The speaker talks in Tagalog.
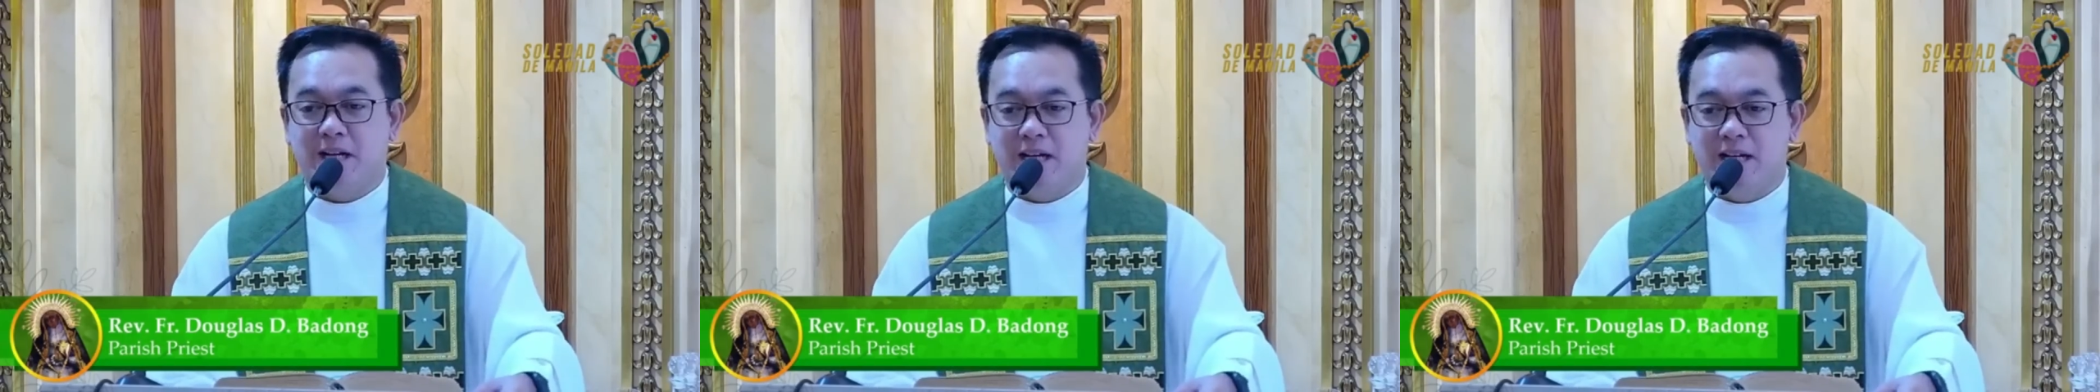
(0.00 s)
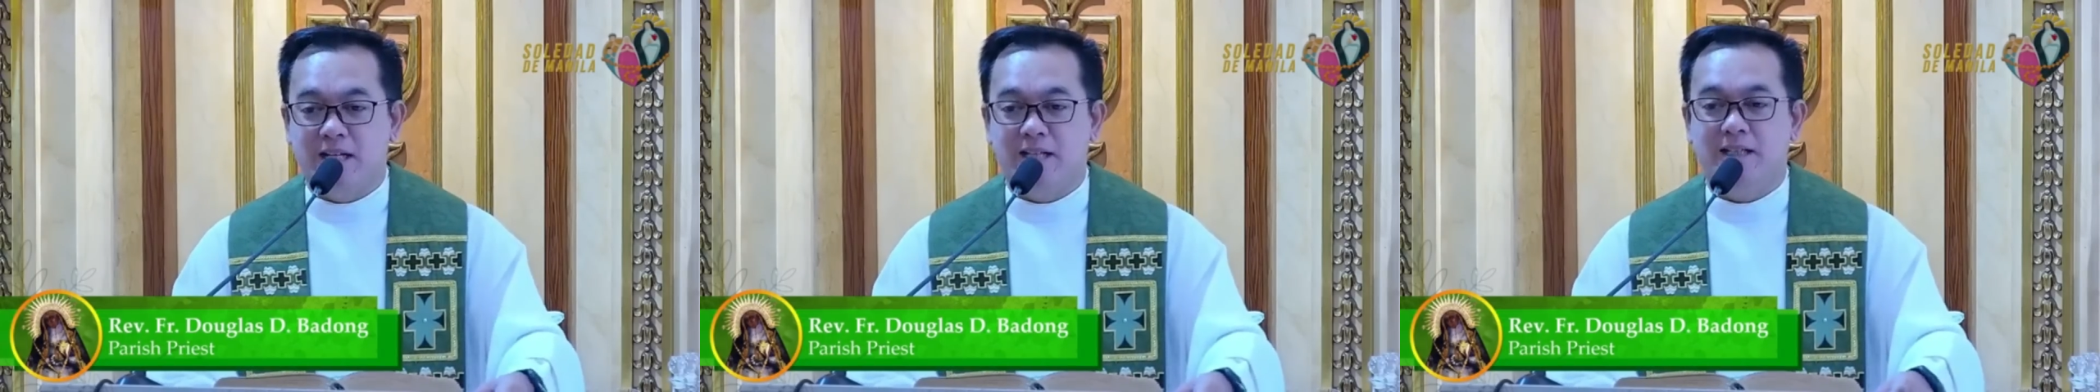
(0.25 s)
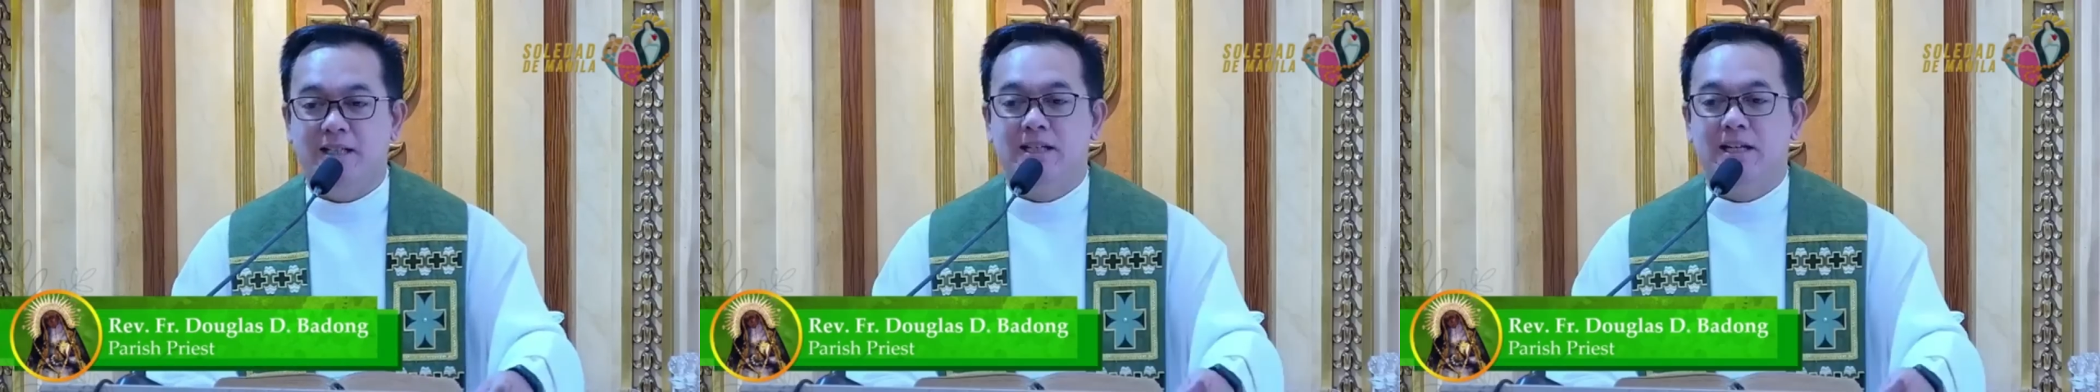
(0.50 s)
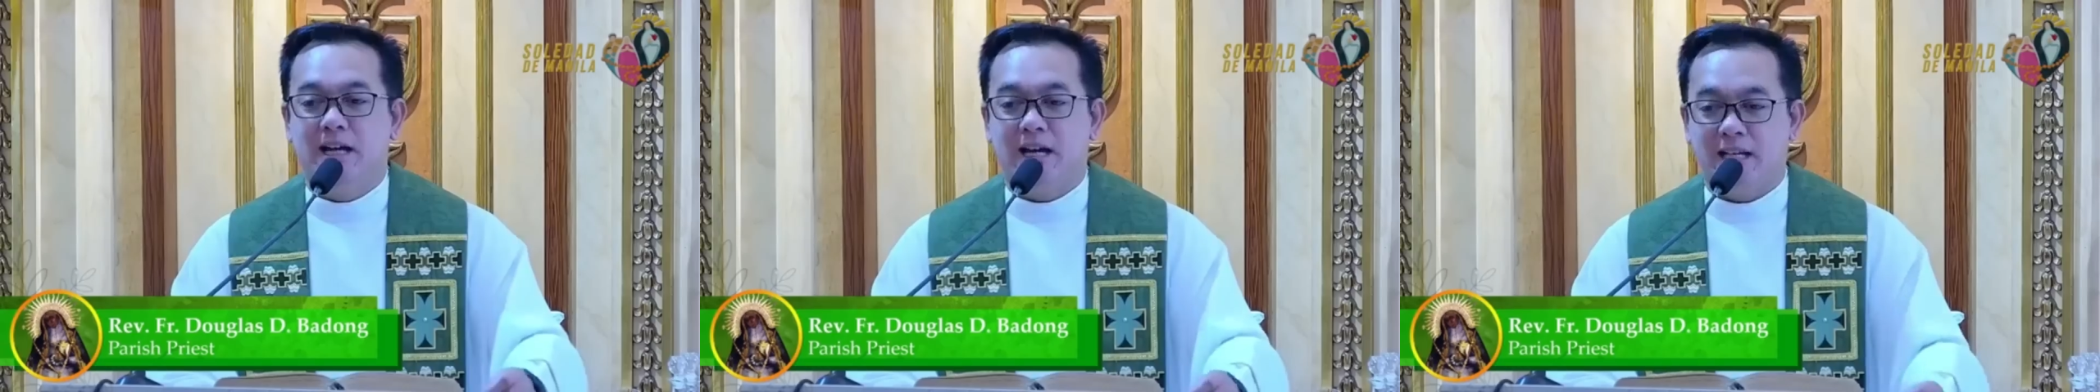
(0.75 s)
mga
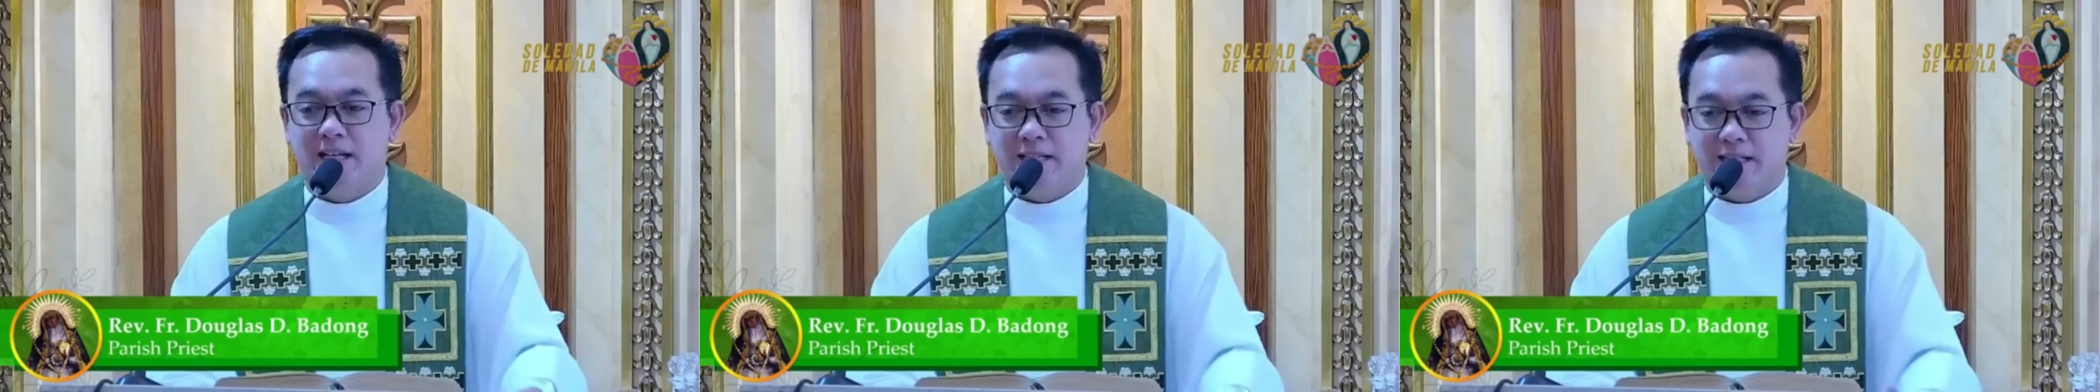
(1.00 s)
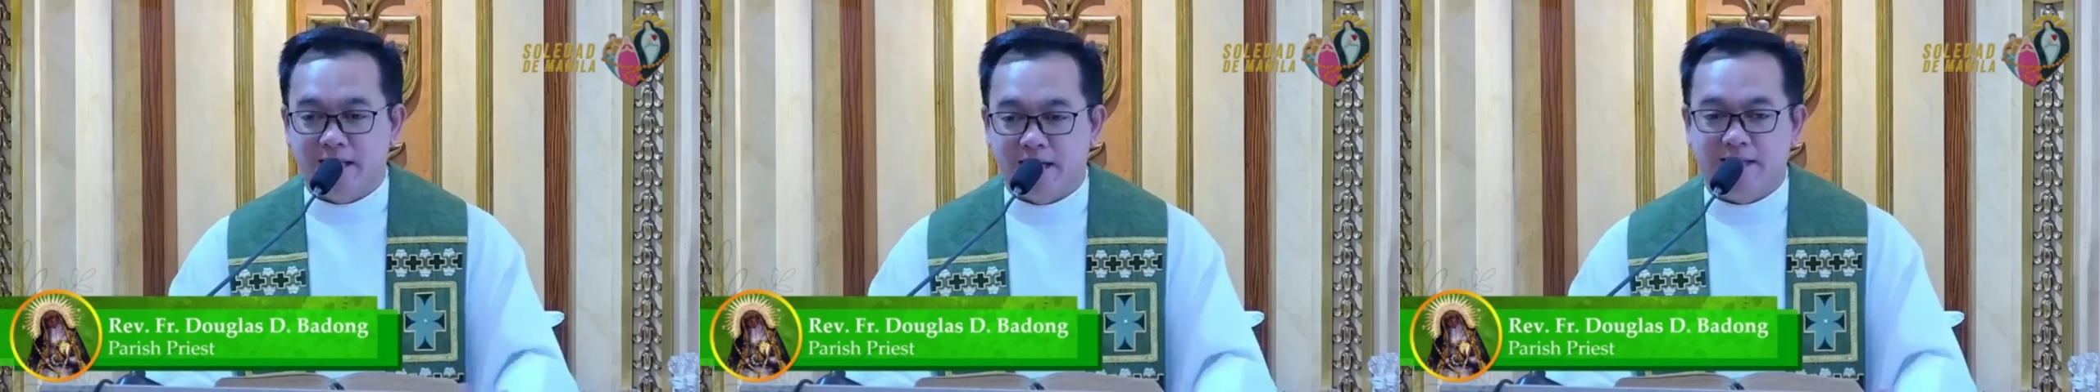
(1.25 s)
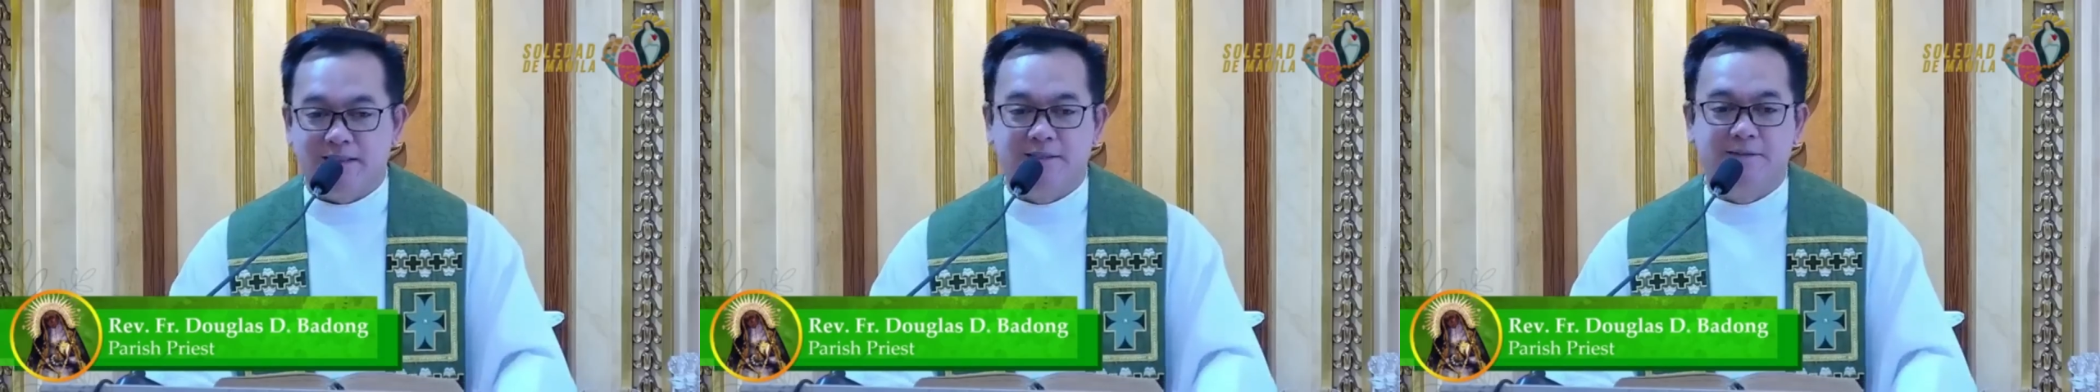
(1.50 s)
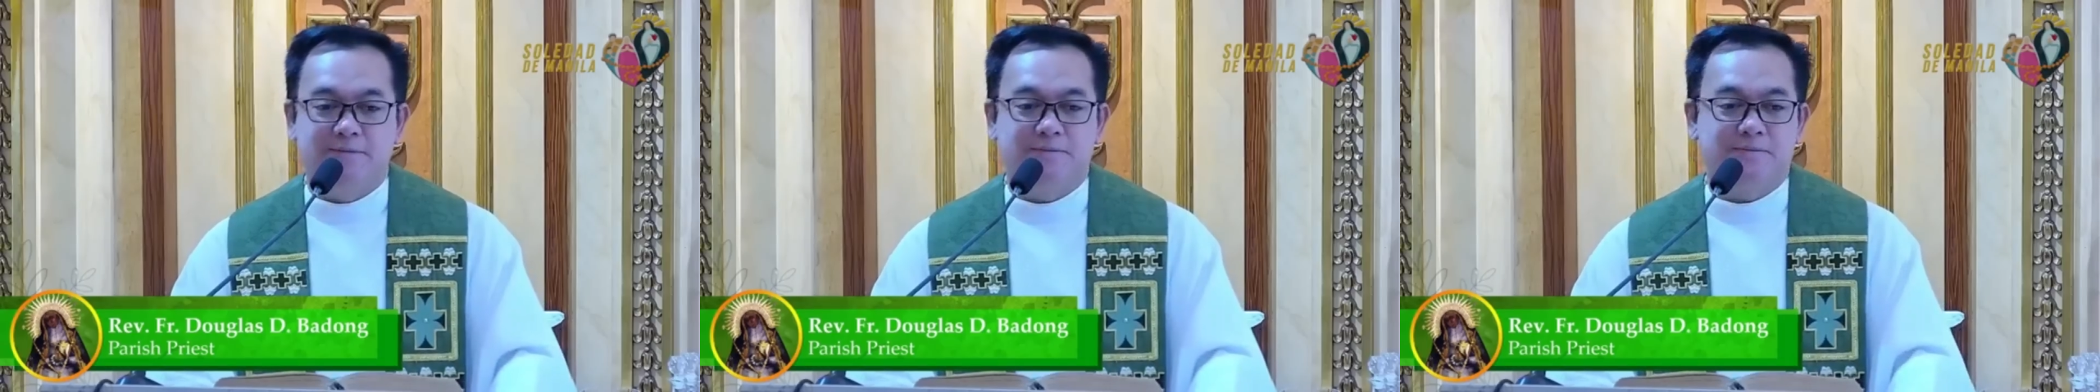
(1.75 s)

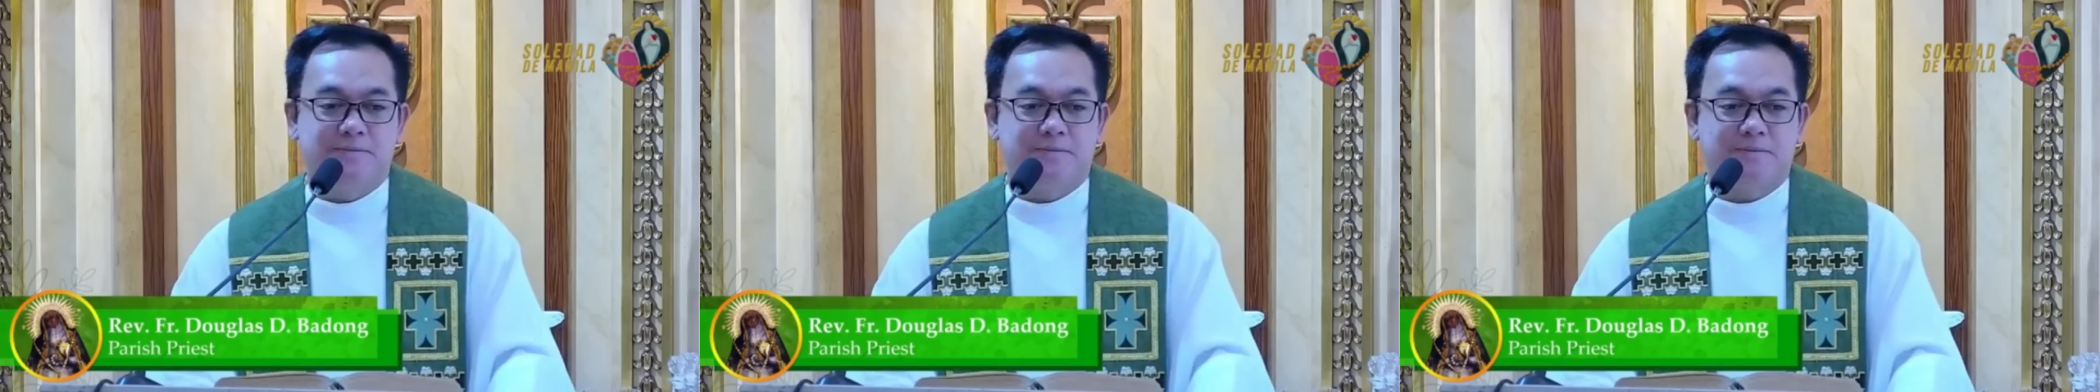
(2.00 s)
alagad.